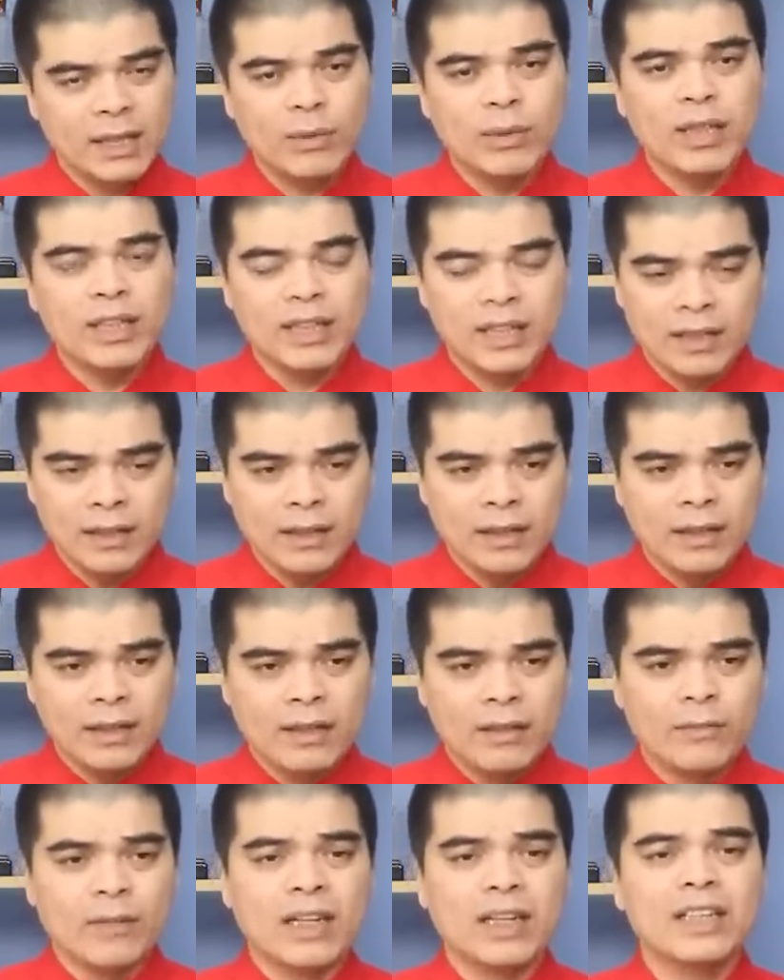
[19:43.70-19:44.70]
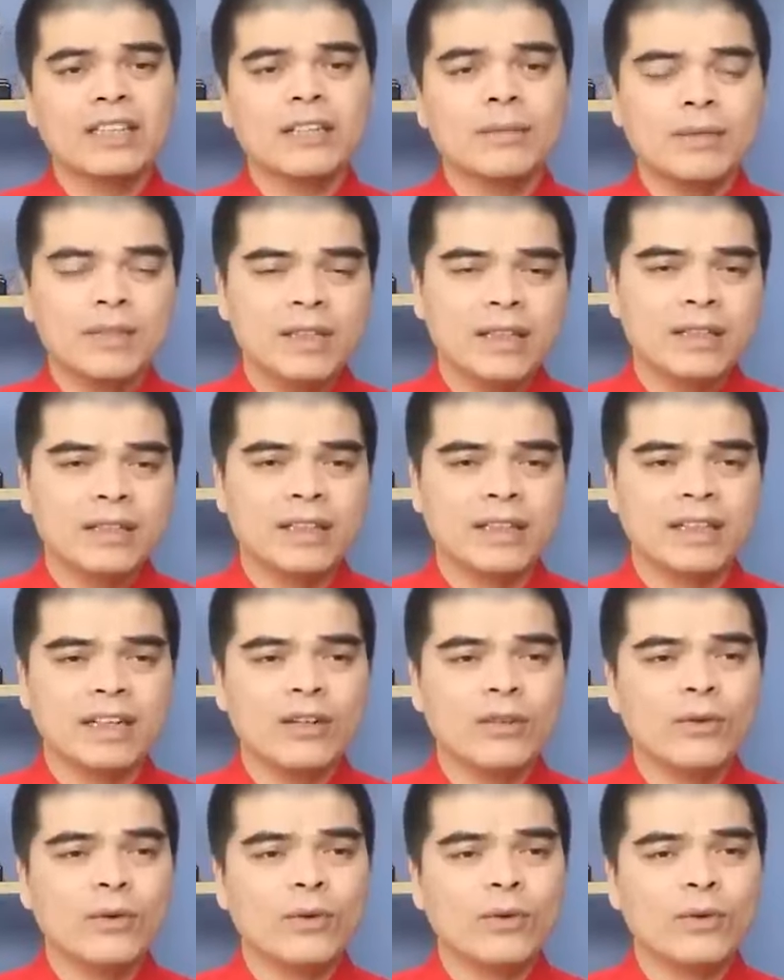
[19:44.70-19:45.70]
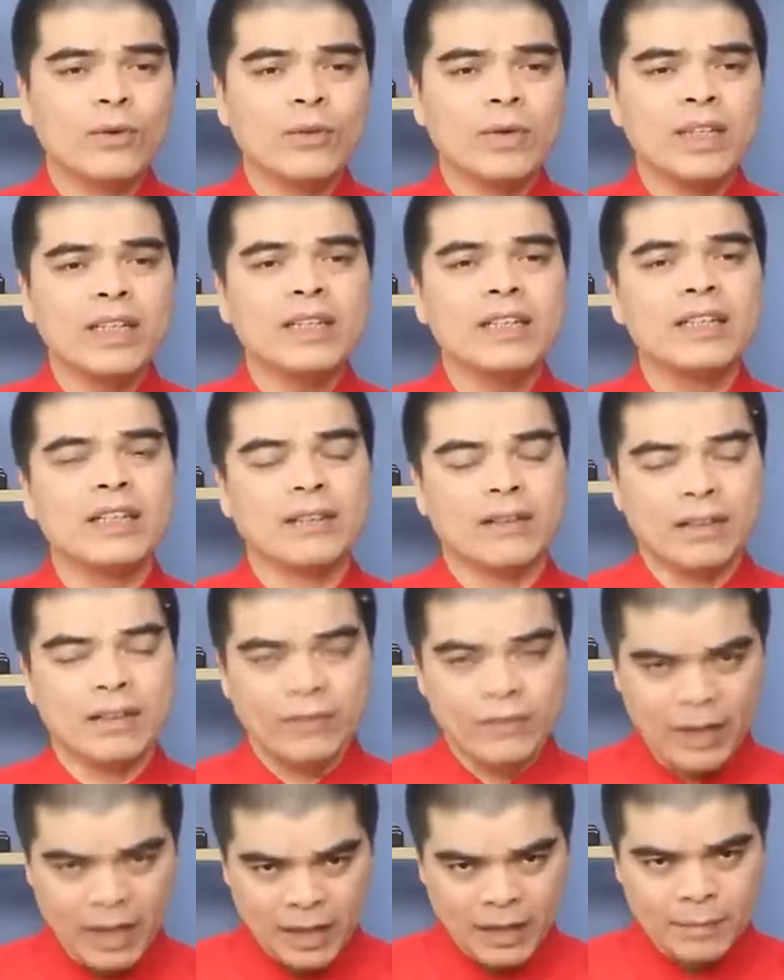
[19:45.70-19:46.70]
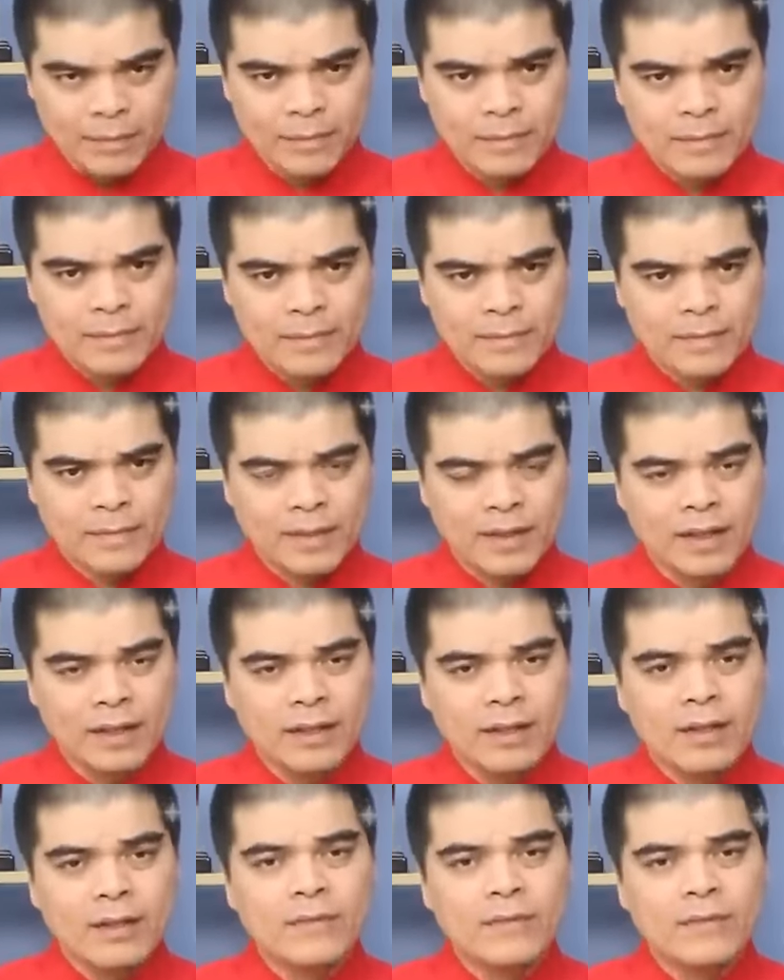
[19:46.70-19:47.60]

không linh khí và khi thắp hương thì các cụ cũng ít hiển linh về đó.